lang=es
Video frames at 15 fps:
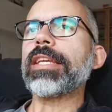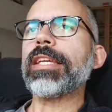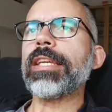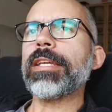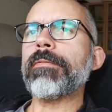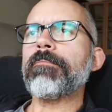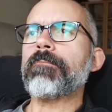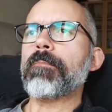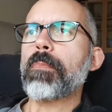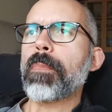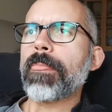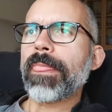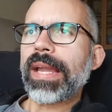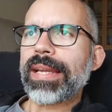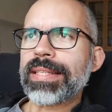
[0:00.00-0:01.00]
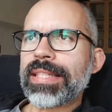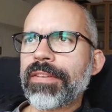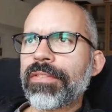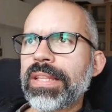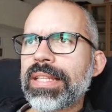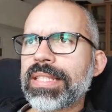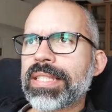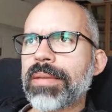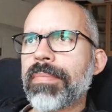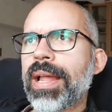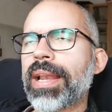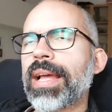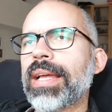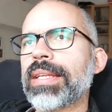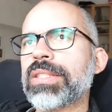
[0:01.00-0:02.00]
Y este fin de
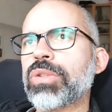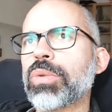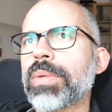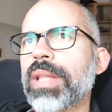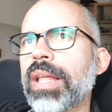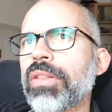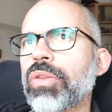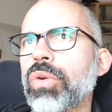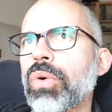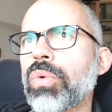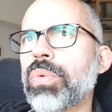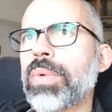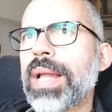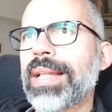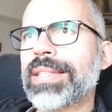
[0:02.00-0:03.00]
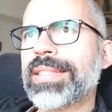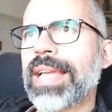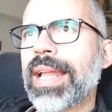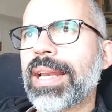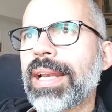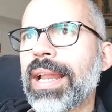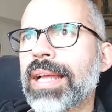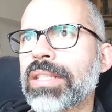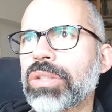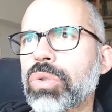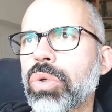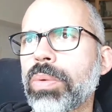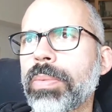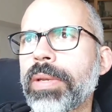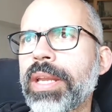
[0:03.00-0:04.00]
semana estuve dando una charla
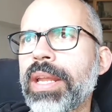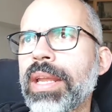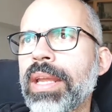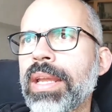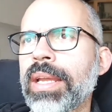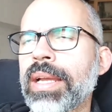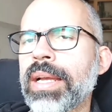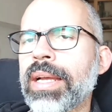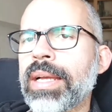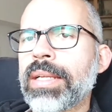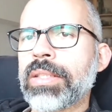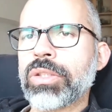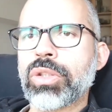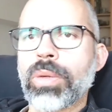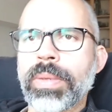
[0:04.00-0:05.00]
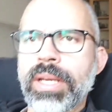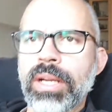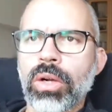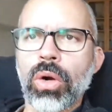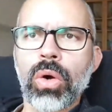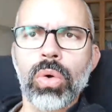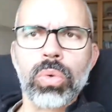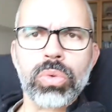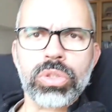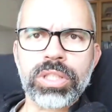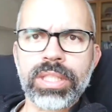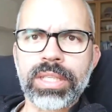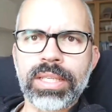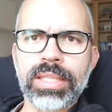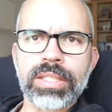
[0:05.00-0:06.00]
sobre, eh, sobre
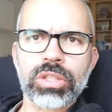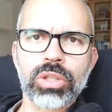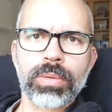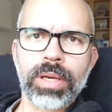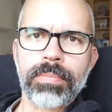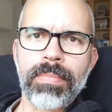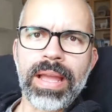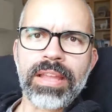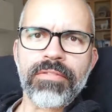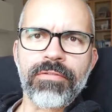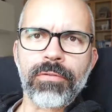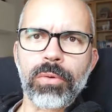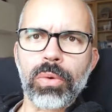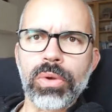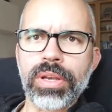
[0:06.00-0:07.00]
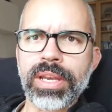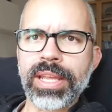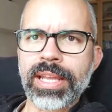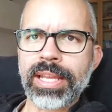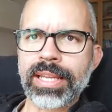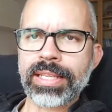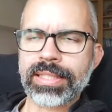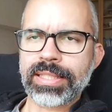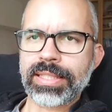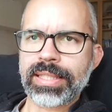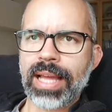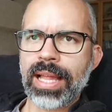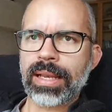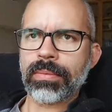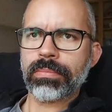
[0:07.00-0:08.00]
coaching, sobre mindfulness y
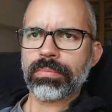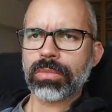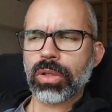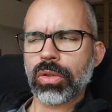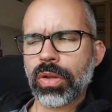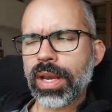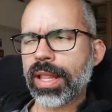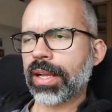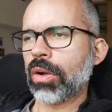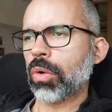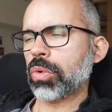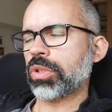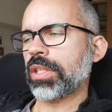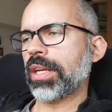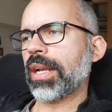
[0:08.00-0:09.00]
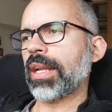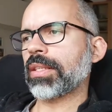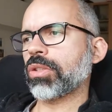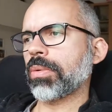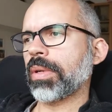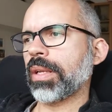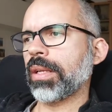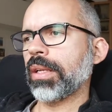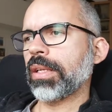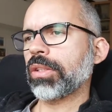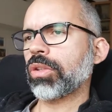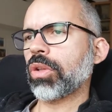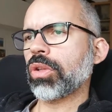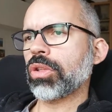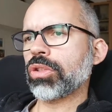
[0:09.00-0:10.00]
tal. No era de coaching, era sobre
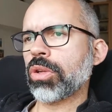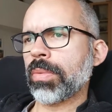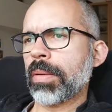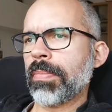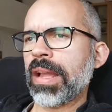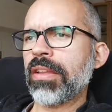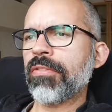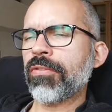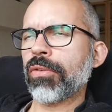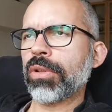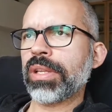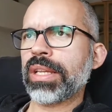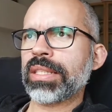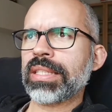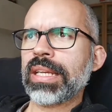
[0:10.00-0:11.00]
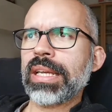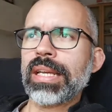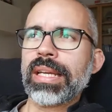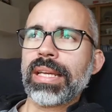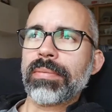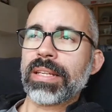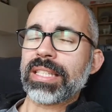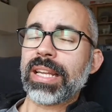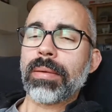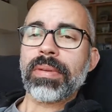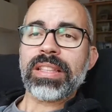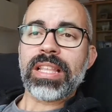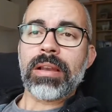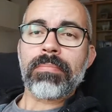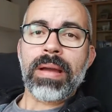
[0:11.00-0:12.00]
todo sobre mindfulness.
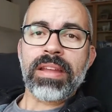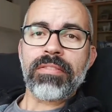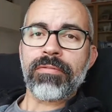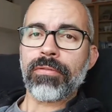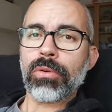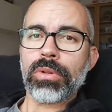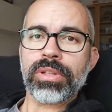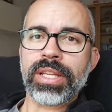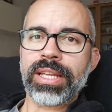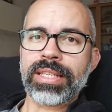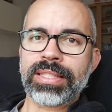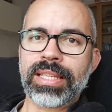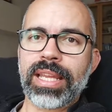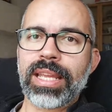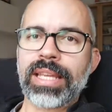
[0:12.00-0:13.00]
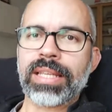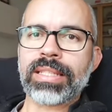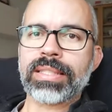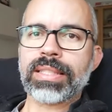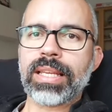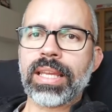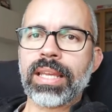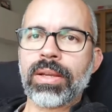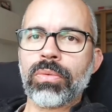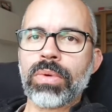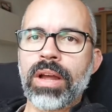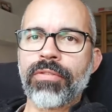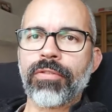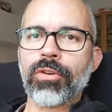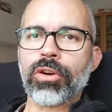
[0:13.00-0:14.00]
Básicamente el mindfulness es eh,
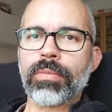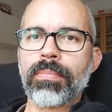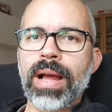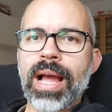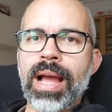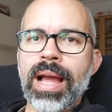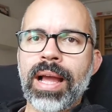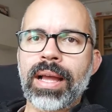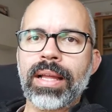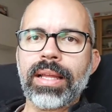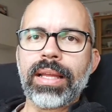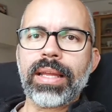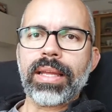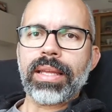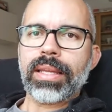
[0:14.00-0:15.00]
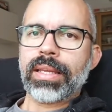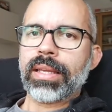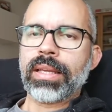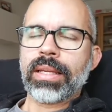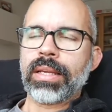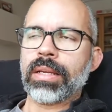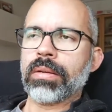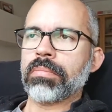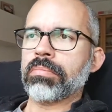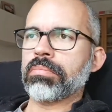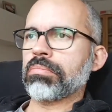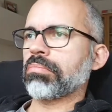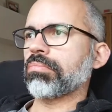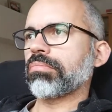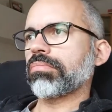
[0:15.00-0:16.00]
una forma...
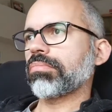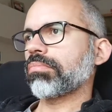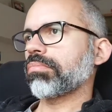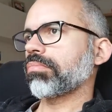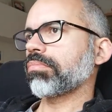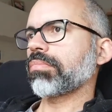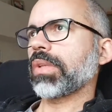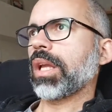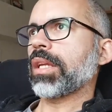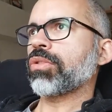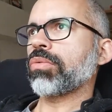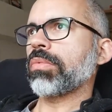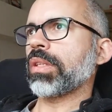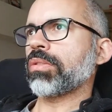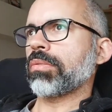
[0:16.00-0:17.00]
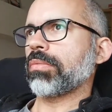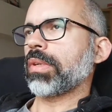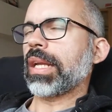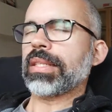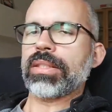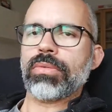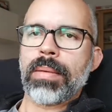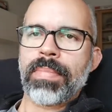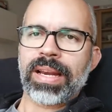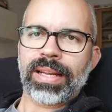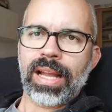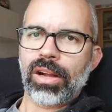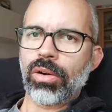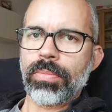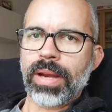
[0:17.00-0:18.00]
Eh, es, es casi una
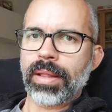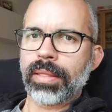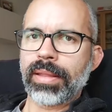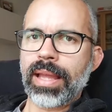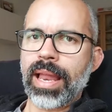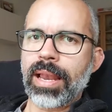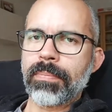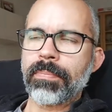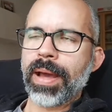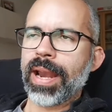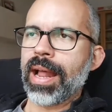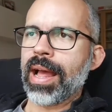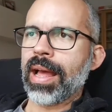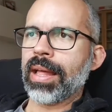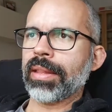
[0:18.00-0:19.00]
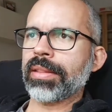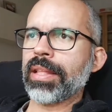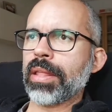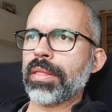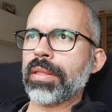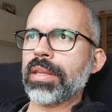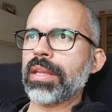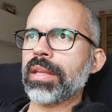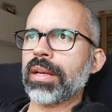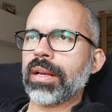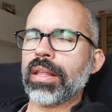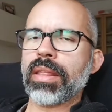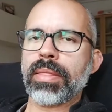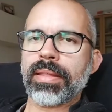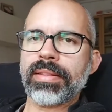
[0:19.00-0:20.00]
marca comercial para
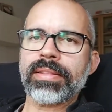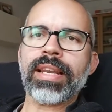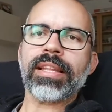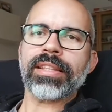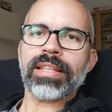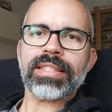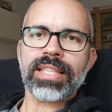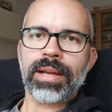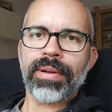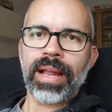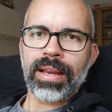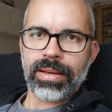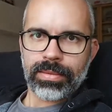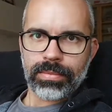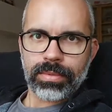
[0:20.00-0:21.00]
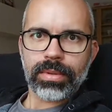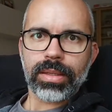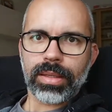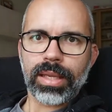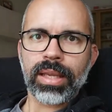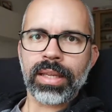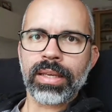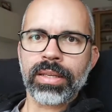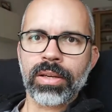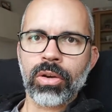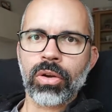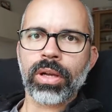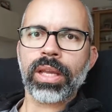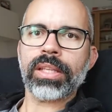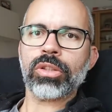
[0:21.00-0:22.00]
decir, céntrate chaval en
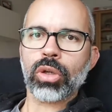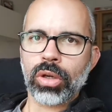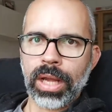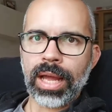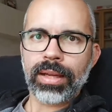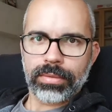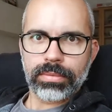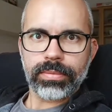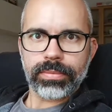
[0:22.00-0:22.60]
lo que toca.